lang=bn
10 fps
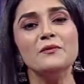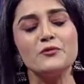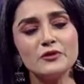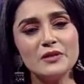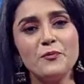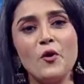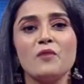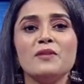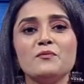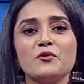প্রতি
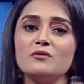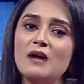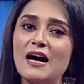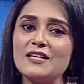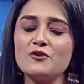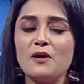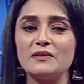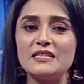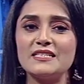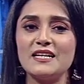পর্বের মতো আজও
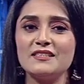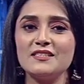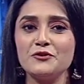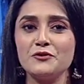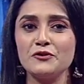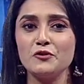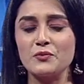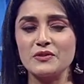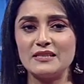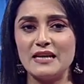আমাদের সাথে স্টুডিওতে
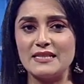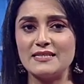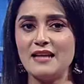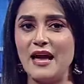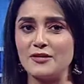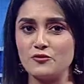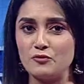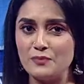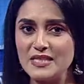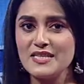উপস্থিত আছেন একজন
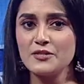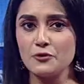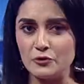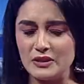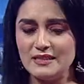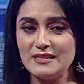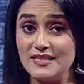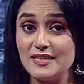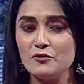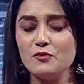বিশেষ অতিথি
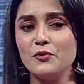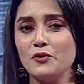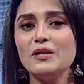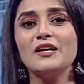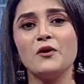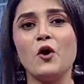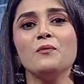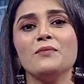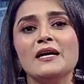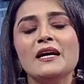যেহেতু বুননের
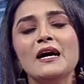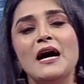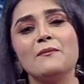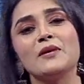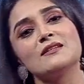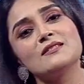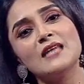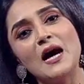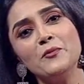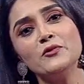গল্পে আমরা
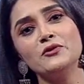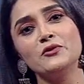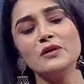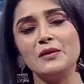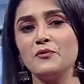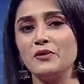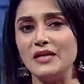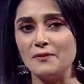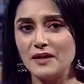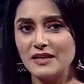স্থাপত্য এবং
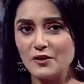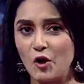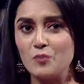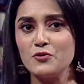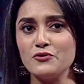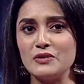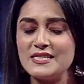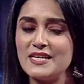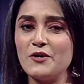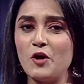নির্মাণের গল্প শুনি
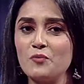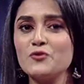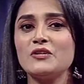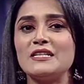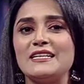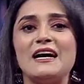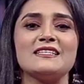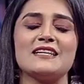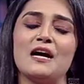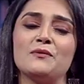সেই গল্প শোনাতেই আজ
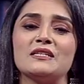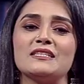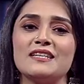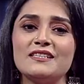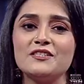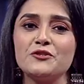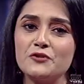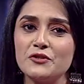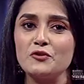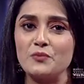আমাদের সাথে
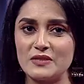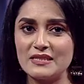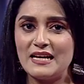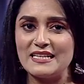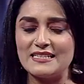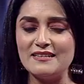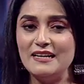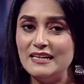স্টুডিওতে উপস্থিত আছেন